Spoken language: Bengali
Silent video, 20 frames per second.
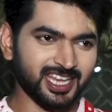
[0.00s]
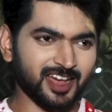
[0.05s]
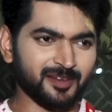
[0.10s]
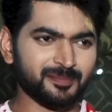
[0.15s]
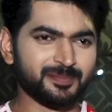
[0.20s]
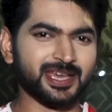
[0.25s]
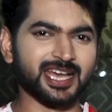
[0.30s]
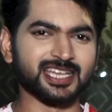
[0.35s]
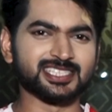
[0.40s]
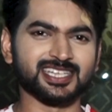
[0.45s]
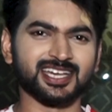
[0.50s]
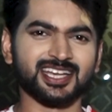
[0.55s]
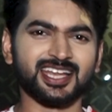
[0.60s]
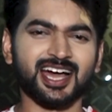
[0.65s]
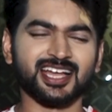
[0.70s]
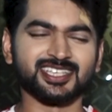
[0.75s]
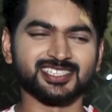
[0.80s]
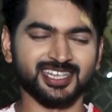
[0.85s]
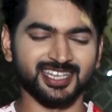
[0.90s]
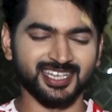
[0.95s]
লাভ বি আজকালে
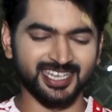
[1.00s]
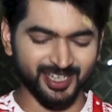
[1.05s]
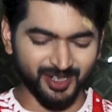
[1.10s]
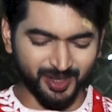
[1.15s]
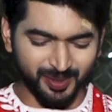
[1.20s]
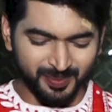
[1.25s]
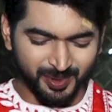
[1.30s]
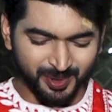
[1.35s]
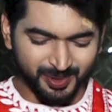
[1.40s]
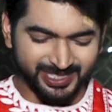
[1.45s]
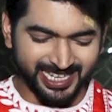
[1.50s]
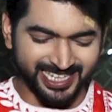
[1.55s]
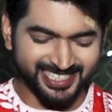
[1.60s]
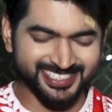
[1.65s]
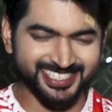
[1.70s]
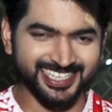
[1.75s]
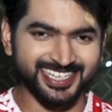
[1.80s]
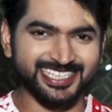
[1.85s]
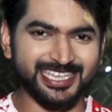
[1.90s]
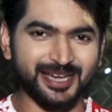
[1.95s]
আজকাল এরকম লুক
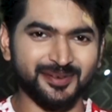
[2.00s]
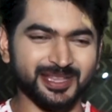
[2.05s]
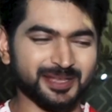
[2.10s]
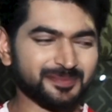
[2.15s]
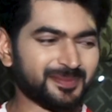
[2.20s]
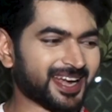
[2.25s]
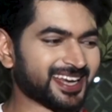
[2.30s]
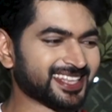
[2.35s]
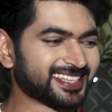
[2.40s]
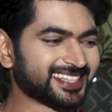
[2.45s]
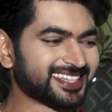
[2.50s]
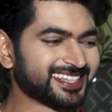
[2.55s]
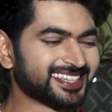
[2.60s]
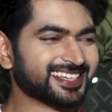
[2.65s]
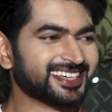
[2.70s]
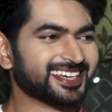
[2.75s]
যাচ্ছে আর কি আমাদের বাড়িতে